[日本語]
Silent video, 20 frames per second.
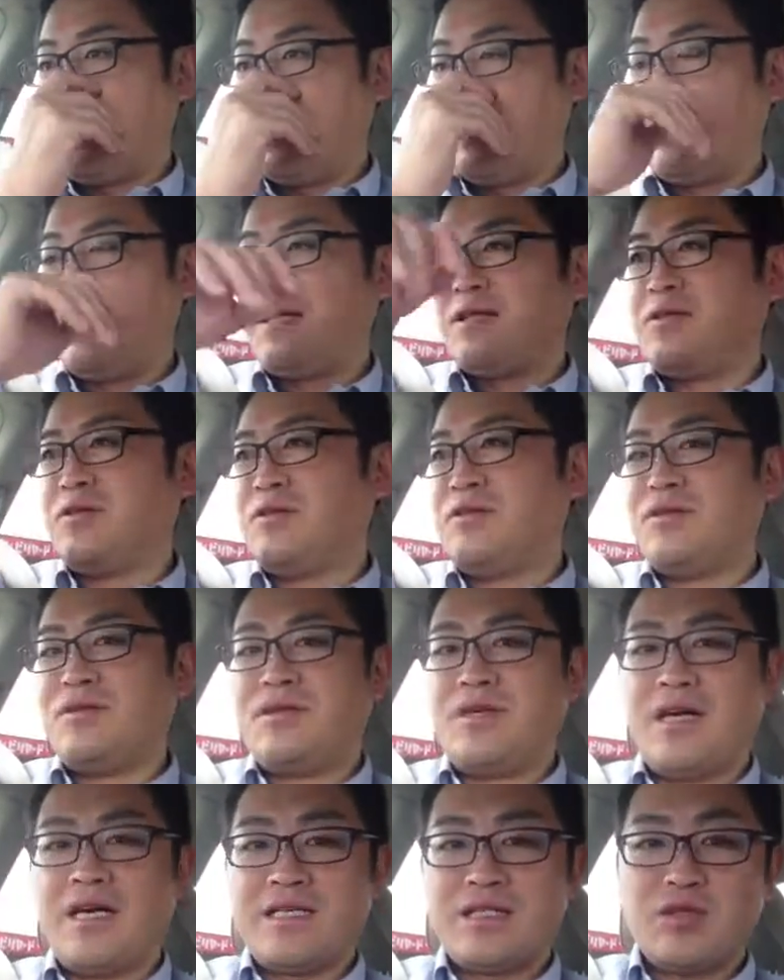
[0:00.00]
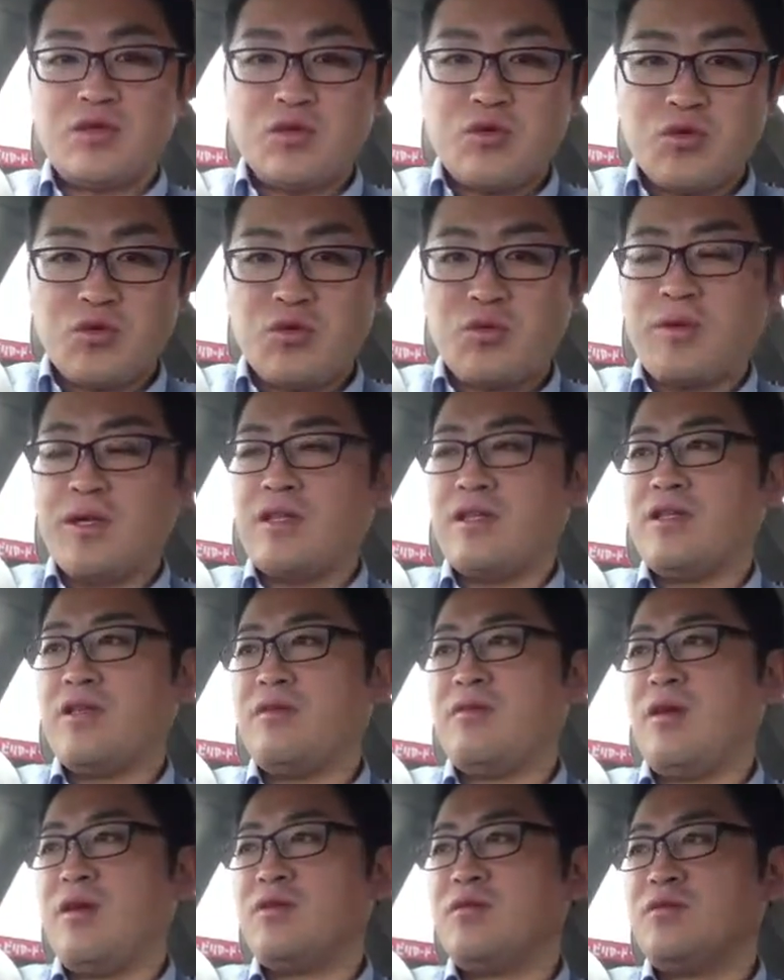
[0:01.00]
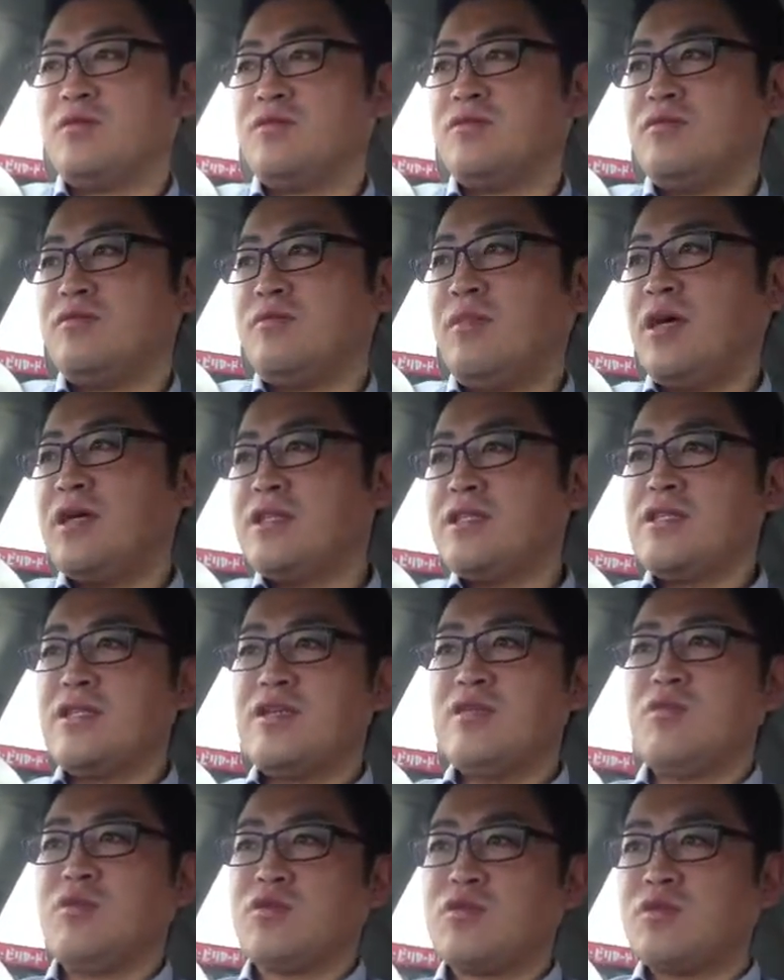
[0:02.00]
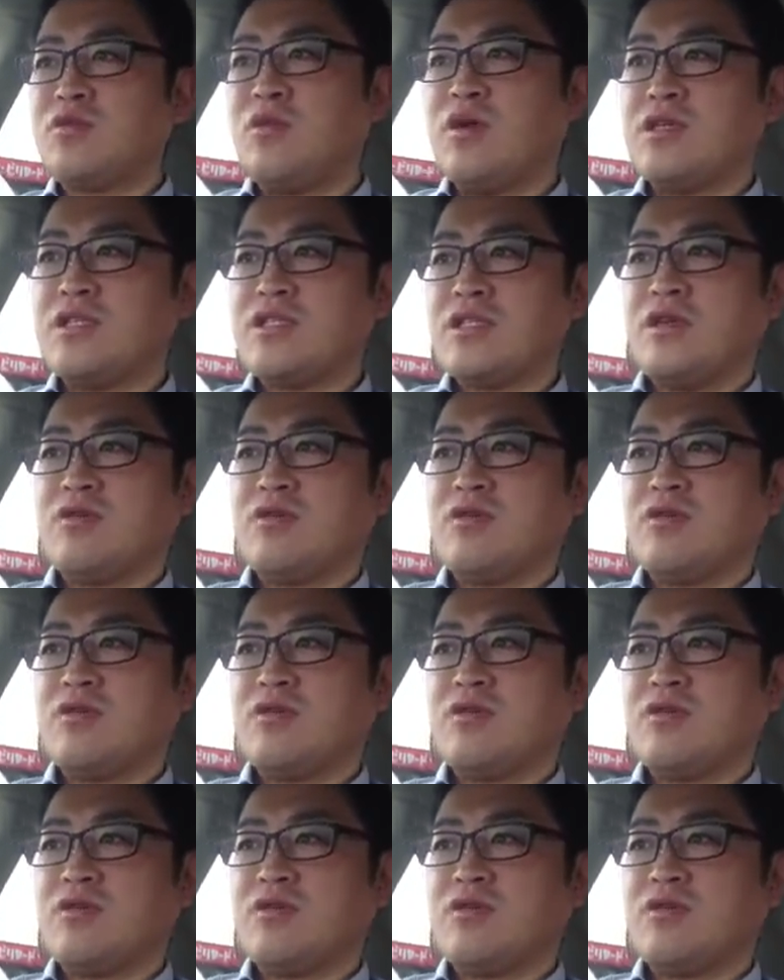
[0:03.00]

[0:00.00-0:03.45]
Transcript: あの、発する言葉っていうのは、あの、まあ、以前にもちょっとお話し